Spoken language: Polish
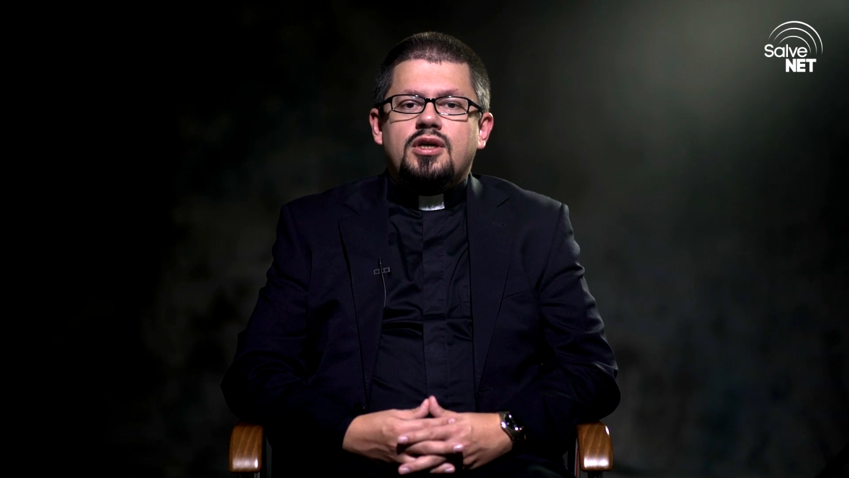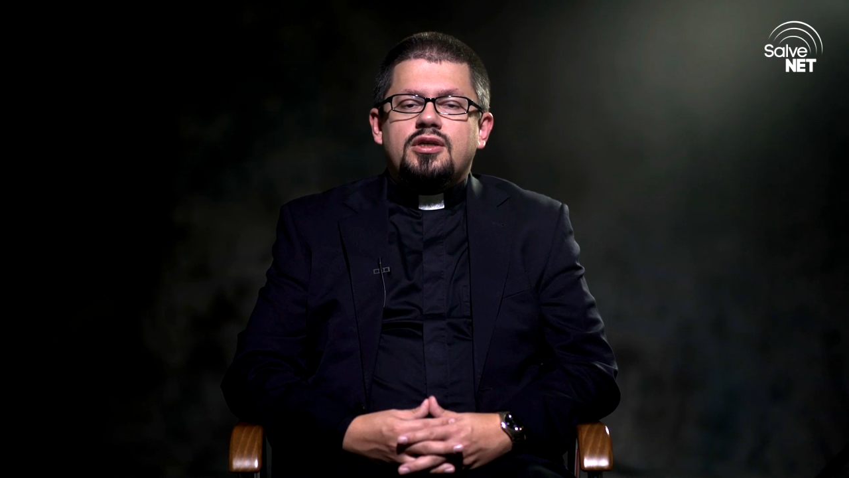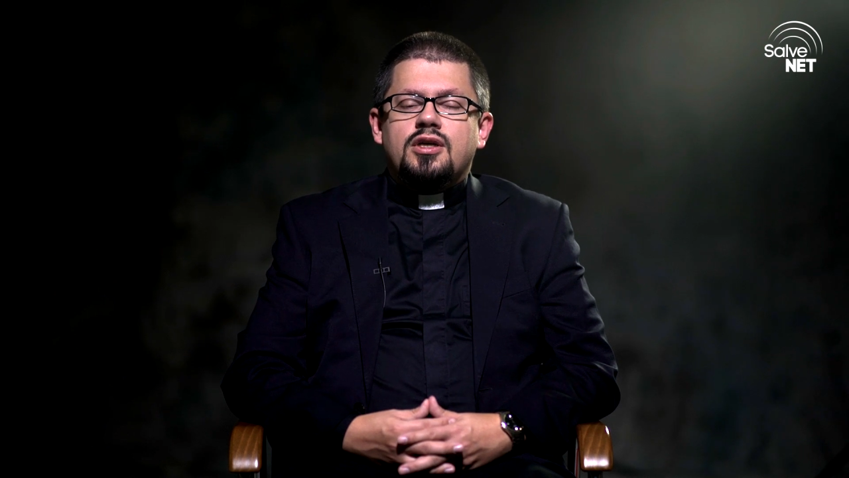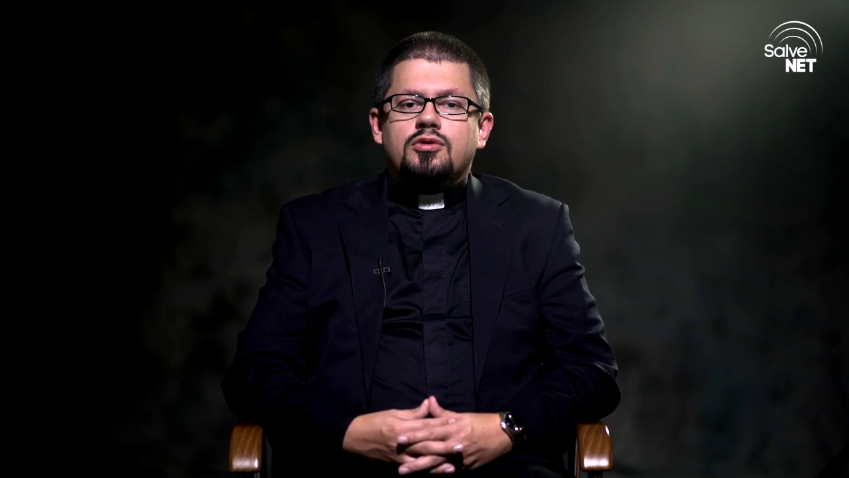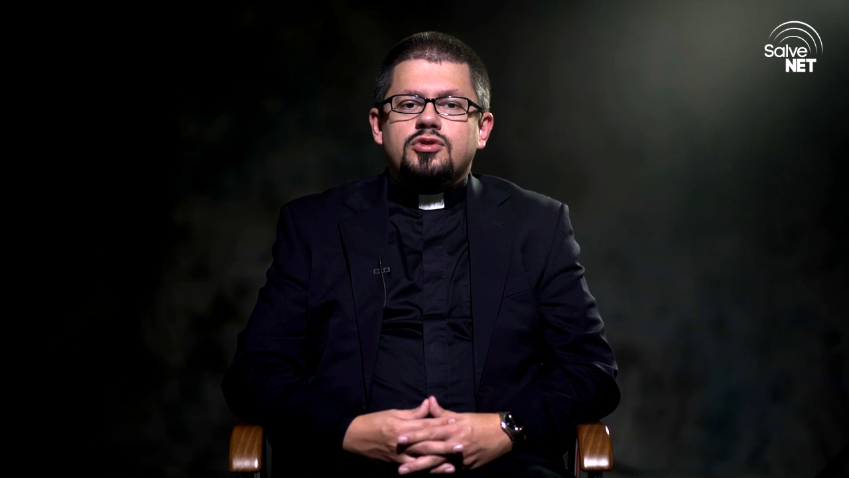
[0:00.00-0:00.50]

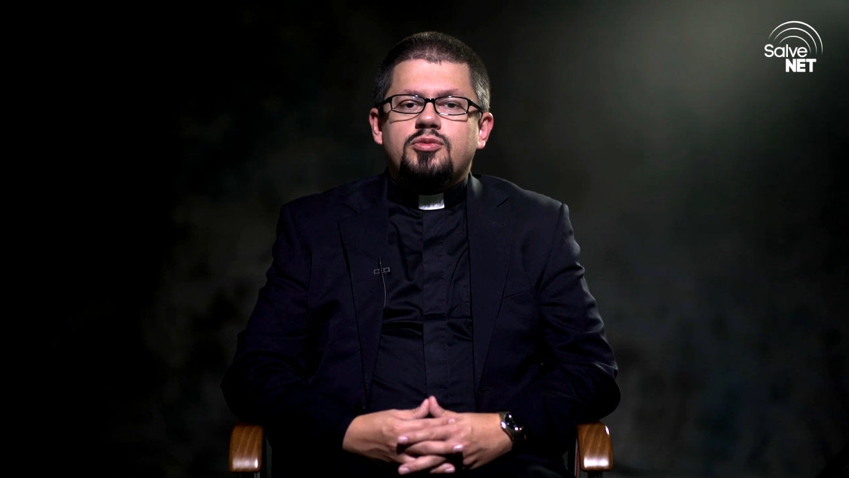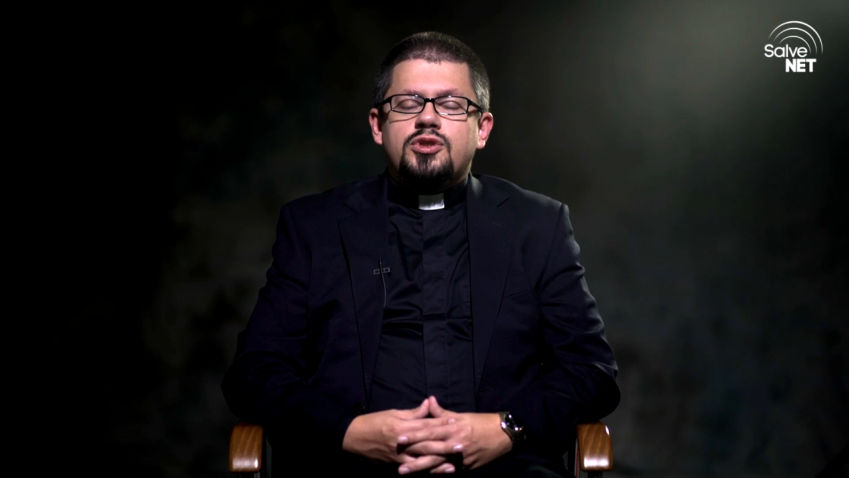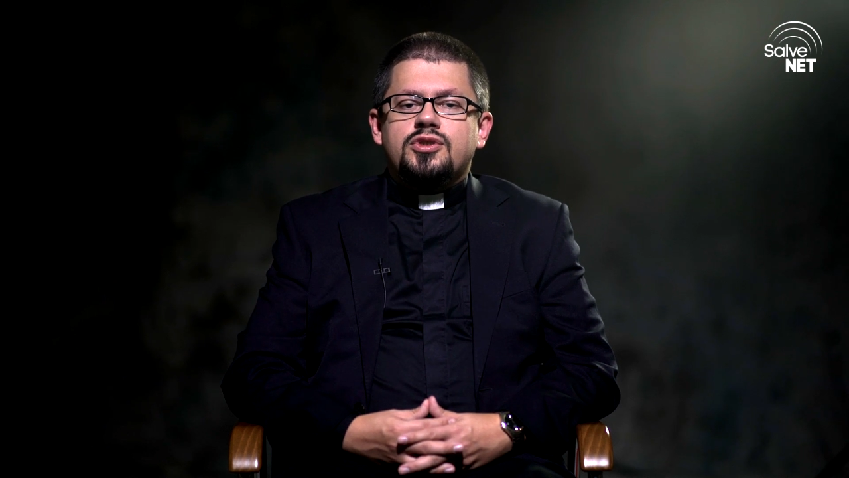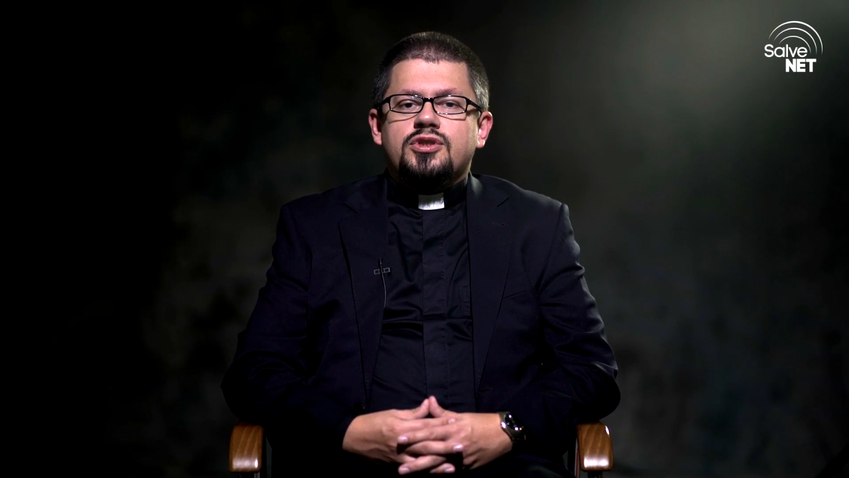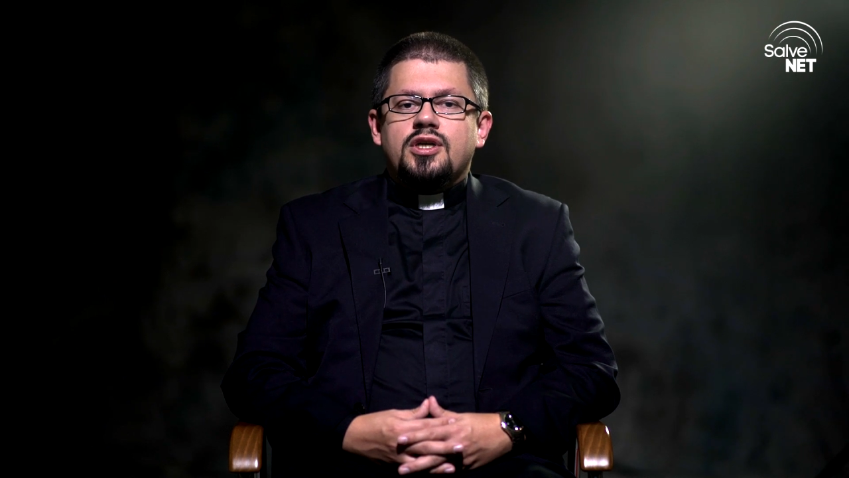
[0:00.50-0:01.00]
jakoś
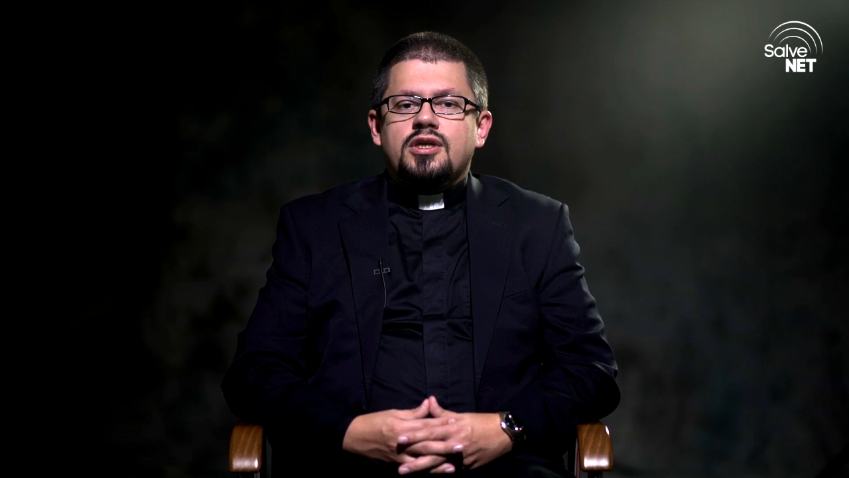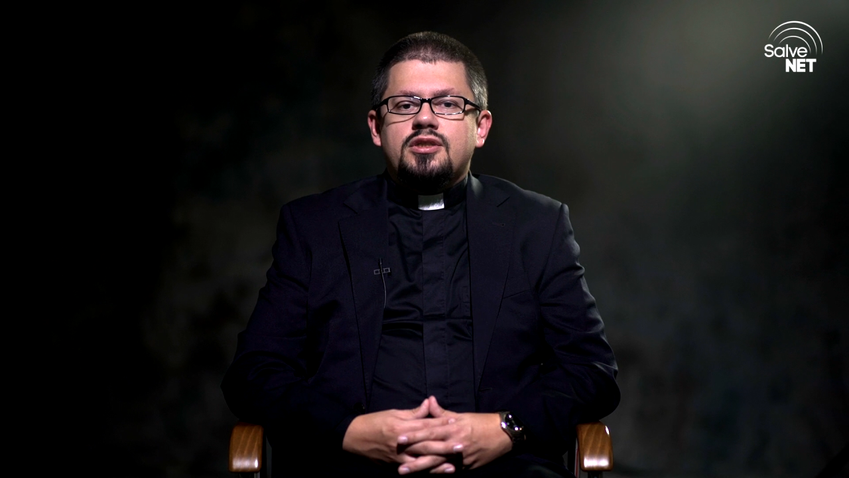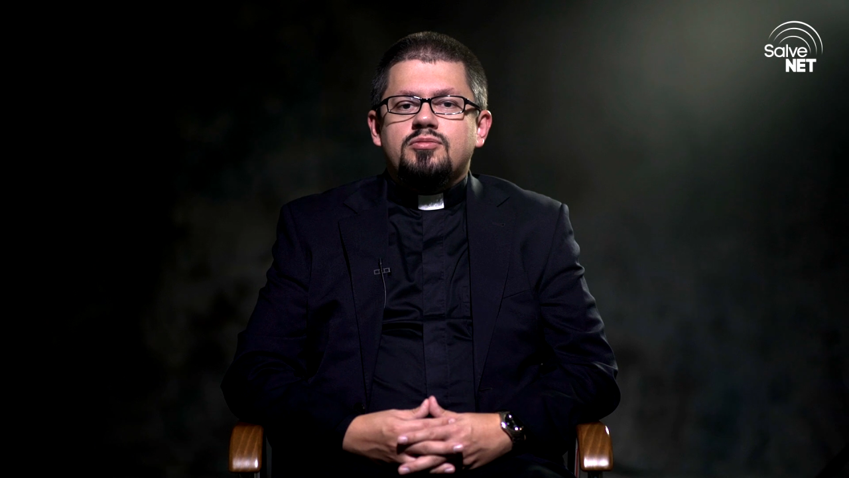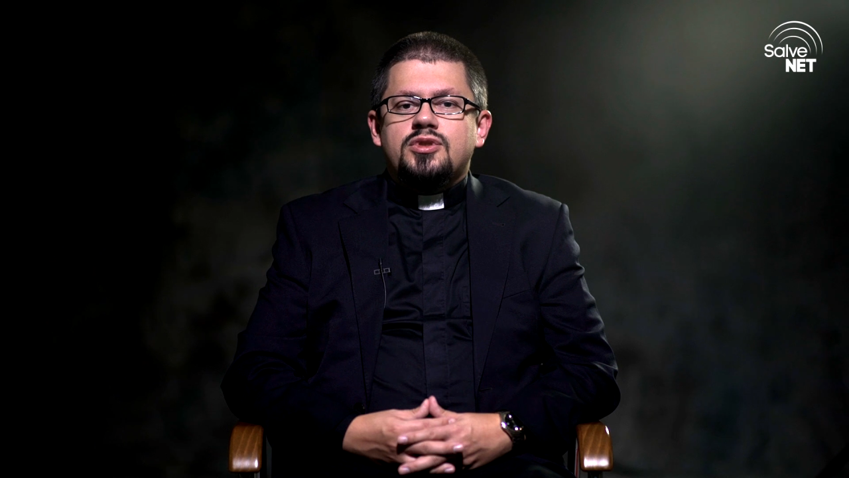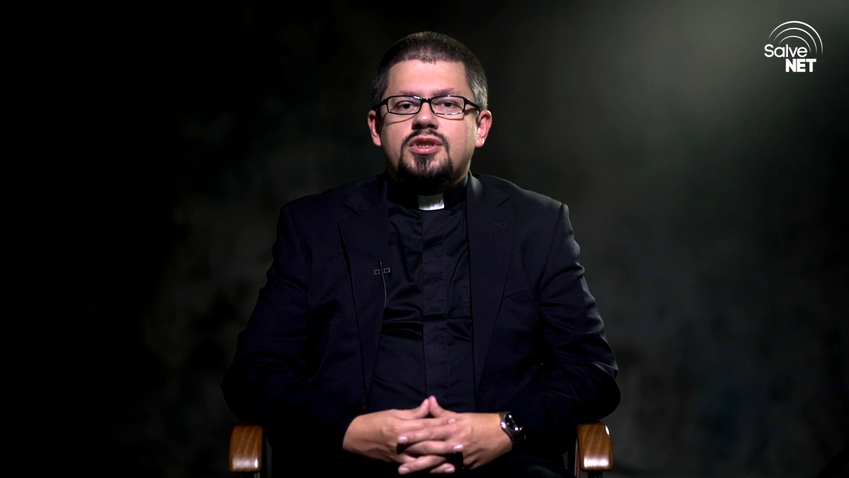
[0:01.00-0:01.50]
bliższa
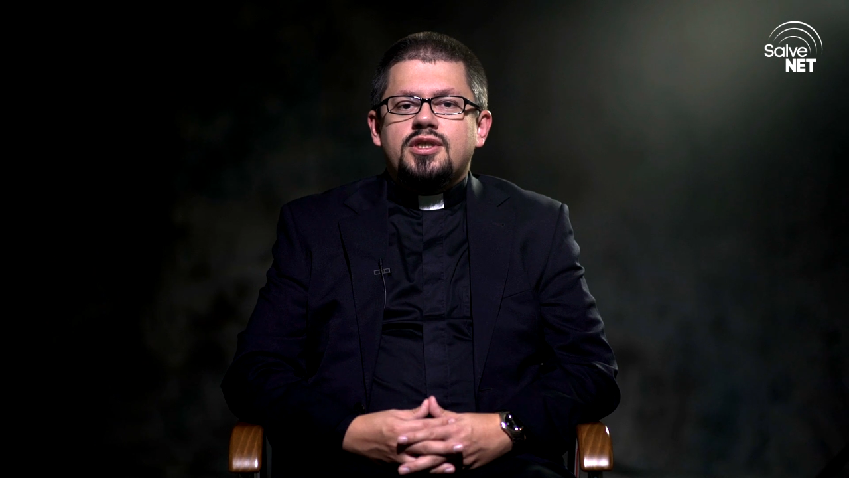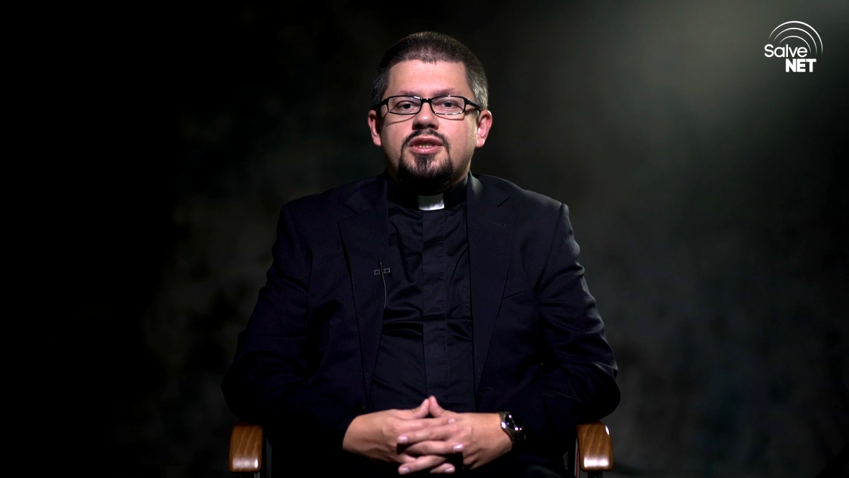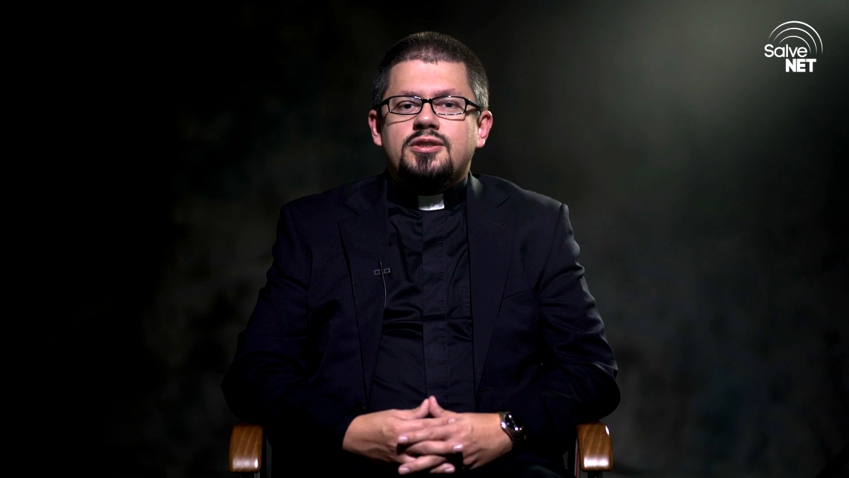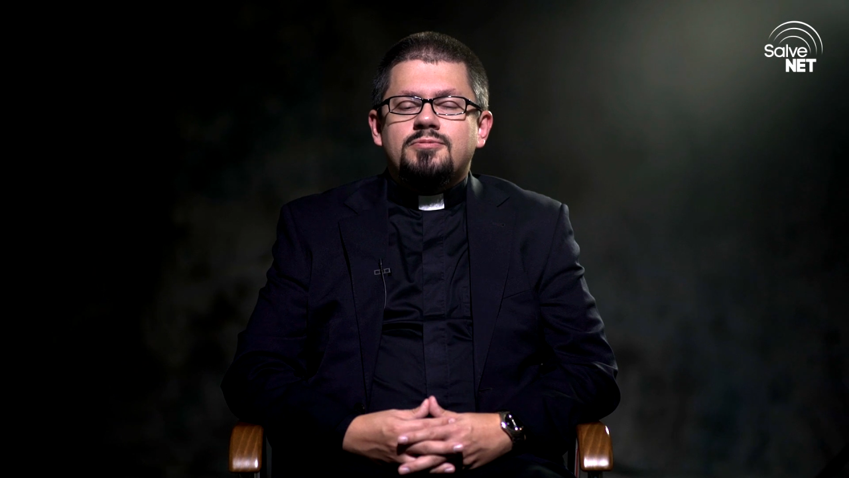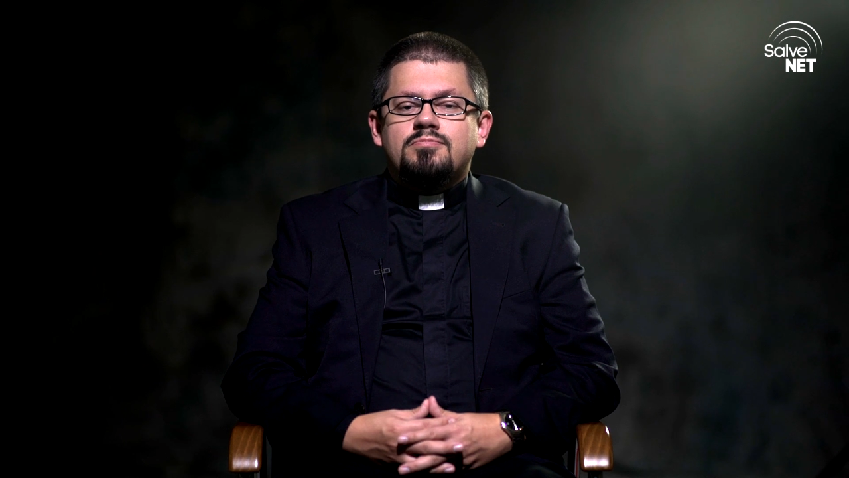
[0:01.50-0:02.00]
i
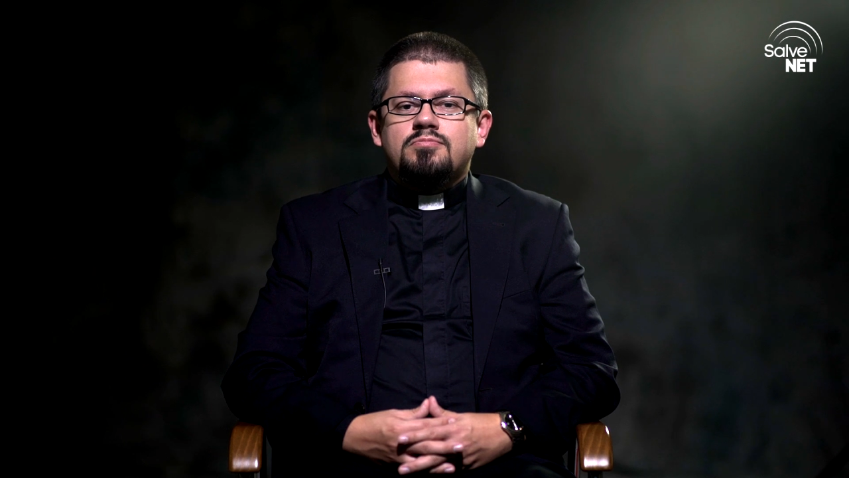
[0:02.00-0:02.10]
mniej,